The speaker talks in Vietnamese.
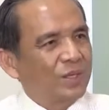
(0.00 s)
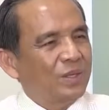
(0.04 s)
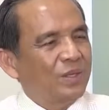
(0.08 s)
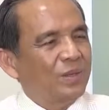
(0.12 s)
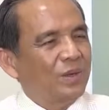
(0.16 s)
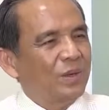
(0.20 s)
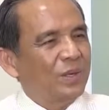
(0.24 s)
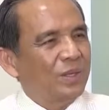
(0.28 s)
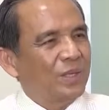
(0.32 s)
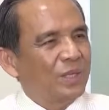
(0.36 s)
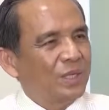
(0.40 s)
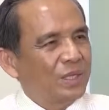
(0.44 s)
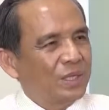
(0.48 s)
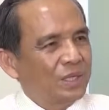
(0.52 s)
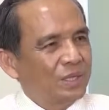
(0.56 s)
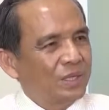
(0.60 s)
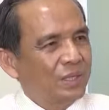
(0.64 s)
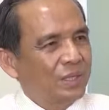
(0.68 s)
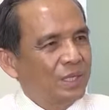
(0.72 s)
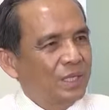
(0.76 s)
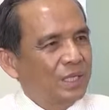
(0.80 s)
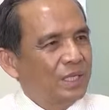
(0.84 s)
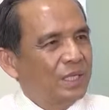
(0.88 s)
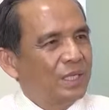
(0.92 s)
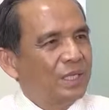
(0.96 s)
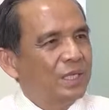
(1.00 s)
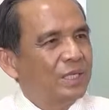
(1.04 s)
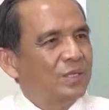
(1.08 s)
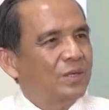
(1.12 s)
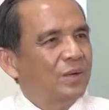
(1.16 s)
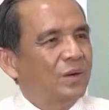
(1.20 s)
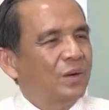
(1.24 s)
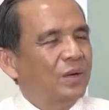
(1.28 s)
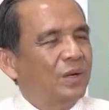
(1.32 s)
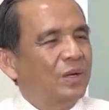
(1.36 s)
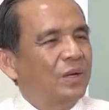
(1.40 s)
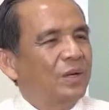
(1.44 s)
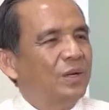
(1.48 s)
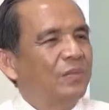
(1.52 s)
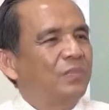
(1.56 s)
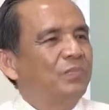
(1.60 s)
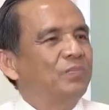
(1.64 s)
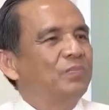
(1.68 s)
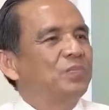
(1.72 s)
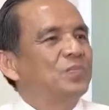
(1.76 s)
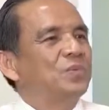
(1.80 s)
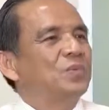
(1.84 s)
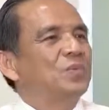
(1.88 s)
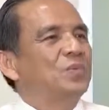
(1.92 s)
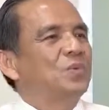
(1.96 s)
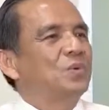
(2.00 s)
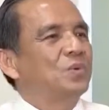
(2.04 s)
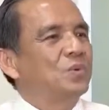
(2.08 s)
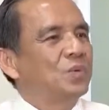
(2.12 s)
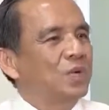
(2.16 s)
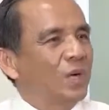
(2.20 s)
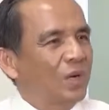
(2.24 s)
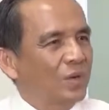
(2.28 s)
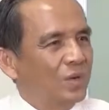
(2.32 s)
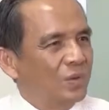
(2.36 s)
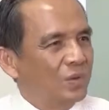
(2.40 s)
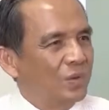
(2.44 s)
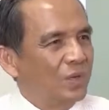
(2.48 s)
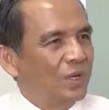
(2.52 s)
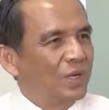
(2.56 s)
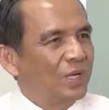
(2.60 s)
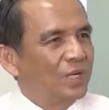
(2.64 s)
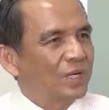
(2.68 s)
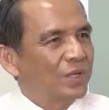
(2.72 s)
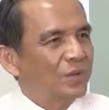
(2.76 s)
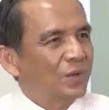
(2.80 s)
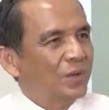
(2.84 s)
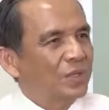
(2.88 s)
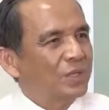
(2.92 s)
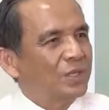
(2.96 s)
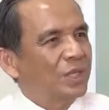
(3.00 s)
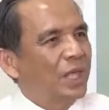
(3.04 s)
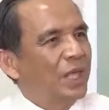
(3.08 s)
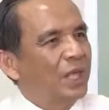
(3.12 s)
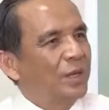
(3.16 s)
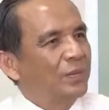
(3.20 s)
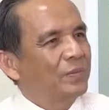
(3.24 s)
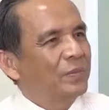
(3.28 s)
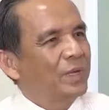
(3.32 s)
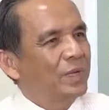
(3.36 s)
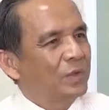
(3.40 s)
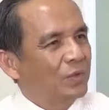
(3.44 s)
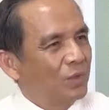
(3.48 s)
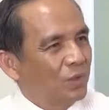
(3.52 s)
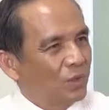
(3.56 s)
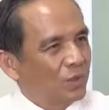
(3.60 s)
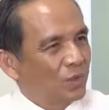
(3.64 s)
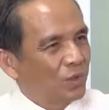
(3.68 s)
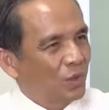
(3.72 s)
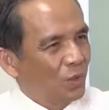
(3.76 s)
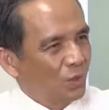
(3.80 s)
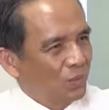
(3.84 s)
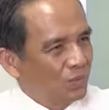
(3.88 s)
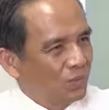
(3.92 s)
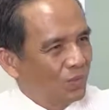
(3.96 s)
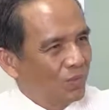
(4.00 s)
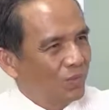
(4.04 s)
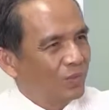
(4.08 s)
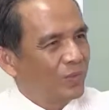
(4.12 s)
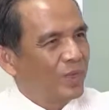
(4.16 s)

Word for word: cho những người có nhu cầu, có thêm cái nguồn cung.